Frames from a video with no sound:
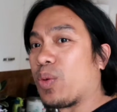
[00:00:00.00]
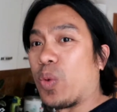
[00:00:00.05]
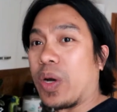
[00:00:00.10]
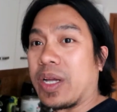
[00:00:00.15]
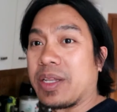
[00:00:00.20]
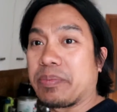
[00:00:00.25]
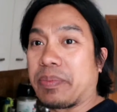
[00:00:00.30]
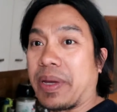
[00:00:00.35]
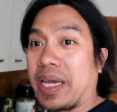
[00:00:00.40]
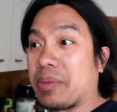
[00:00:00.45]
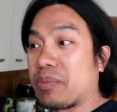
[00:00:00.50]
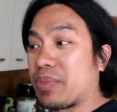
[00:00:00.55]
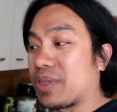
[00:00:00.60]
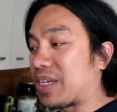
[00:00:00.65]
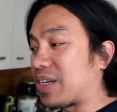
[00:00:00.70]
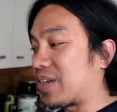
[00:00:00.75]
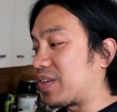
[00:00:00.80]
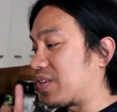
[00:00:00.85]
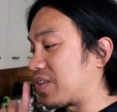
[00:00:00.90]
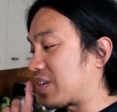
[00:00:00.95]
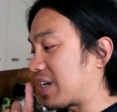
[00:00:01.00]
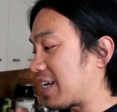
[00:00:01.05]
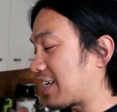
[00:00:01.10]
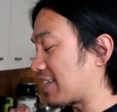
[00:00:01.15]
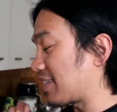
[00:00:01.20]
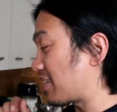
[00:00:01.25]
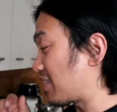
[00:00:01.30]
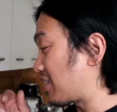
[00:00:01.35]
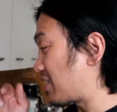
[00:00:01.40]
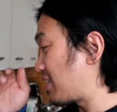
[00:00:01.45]
1.5 isang
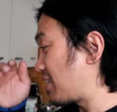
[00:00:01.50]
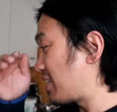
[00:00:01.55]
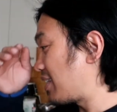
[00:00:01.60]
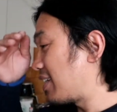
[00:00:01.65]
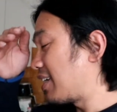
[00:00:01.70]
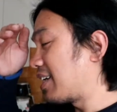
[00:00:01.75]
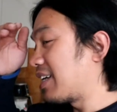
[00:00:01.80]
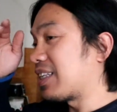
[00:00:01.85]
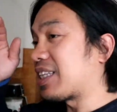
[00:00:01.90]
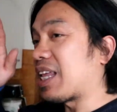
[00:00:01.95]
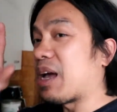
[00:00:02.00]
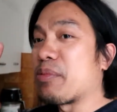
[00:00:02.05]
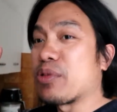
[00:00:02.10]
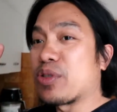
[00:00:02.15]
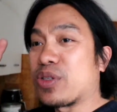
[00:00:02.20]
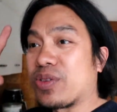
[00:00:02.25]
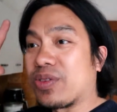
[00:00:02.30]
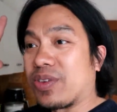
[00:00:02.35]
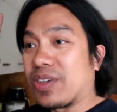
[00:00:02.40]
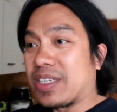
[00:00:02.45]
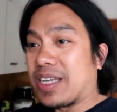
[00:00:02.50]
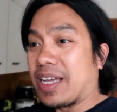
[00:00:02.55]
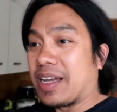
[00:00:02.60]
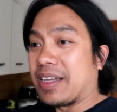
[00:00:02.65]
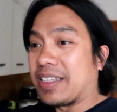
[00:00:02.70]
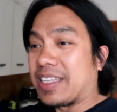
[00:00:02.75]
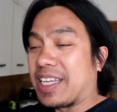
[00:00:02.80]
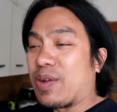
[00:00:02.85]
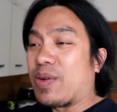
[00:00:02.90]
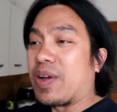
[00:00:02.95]
oras. Tapos yung
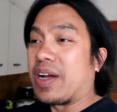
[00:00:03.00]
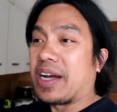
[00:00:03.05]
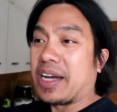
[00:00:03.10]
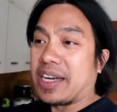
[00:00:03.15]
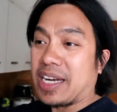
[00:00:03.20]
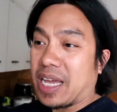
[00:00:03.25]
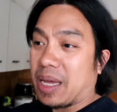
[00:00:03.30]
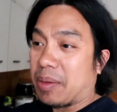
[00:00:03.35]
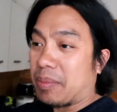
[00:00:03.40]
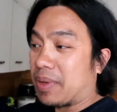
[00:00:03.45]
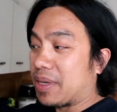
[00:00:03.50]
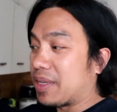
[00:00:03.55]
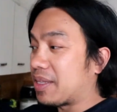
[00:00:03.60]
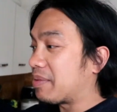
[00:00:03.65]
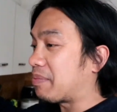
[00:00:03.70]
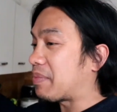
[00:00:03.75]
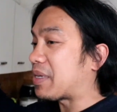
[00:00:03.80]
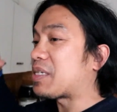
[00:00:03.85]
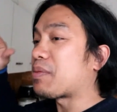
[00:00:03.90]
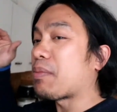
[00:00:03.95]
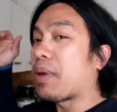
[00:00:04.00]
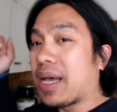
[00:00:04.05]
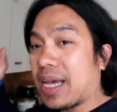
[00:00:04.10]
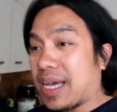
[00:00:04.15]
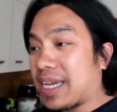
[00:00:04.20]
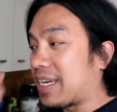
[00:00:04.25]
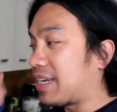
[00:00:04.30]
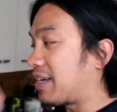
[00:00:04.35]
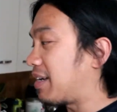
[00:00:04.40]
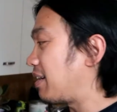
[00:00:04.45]
isang tinawagan namin, mas
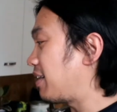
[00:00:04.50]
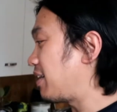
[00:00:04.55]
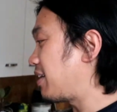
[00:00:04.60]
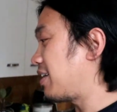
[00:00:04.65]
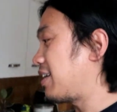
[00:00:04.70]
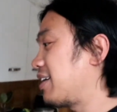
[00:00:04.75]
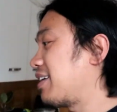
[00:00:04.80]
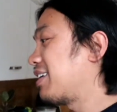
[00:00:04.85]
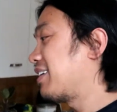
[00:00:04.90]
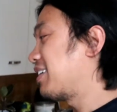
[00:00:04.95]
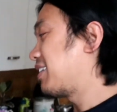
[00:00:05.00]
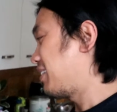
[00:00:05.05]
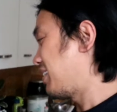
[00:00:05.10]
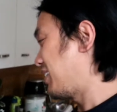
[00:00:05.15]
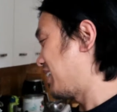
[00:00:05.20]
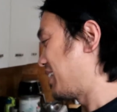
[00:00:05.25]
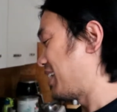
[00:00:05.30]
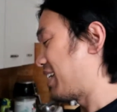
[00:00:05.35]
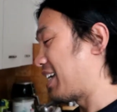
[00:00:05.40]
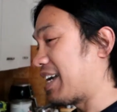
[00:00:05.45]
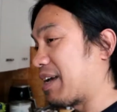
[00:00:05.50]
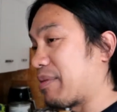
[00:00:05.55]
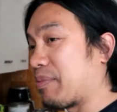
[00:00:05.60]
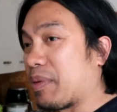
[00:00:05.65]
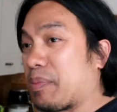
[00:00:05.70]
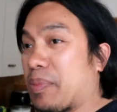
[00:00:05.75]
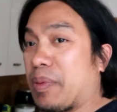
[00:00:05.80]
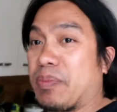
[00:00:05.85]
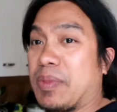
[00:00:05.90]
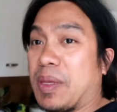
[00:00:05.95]
mahal. 55. Grabe,
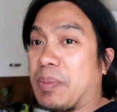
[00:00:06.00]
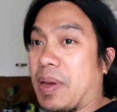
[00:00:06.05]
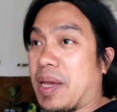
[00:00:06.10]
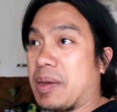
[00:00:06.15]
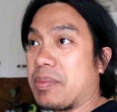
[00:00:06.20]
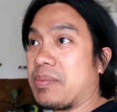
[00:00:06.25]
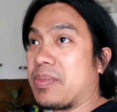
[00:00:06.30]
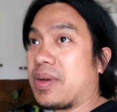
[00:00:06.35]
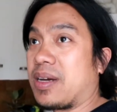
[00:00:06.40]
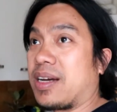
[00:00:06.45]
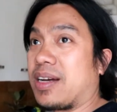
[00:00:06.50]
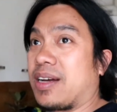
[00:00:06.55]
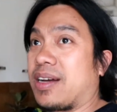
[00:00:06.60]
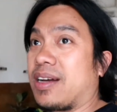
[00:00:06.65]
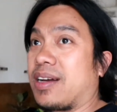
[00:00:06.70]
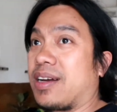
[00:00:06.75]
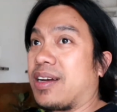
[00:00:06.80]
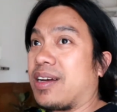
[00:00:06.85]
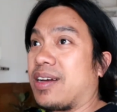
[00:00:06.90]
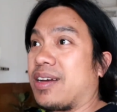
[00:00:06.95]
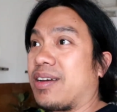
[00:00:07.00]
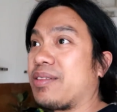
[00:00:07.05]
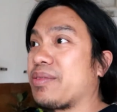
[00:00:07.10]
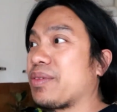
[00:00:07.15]
55. Uh, ah,